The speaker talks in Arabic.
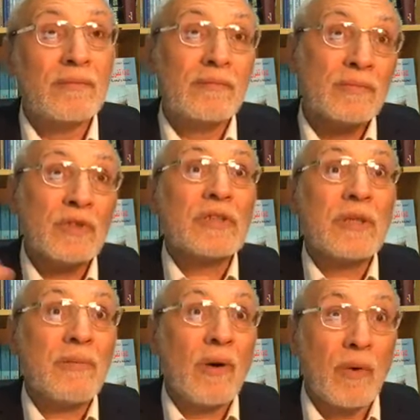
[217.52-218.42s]

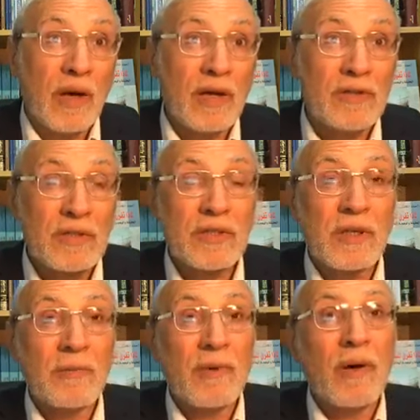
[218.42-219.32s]
جسم أو غير
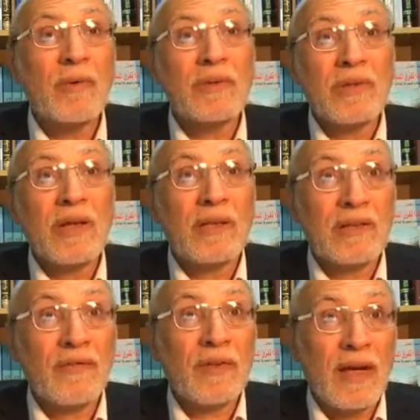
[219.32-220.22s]
جسم أو
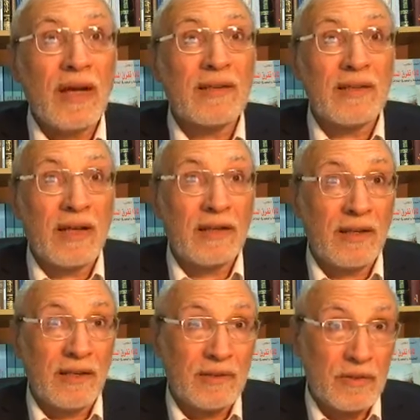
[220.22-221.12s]
تفريعات
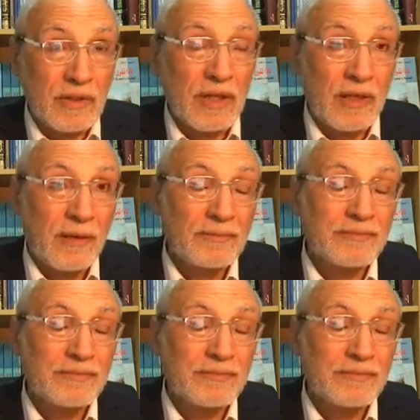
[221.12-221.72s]
يعني جزئية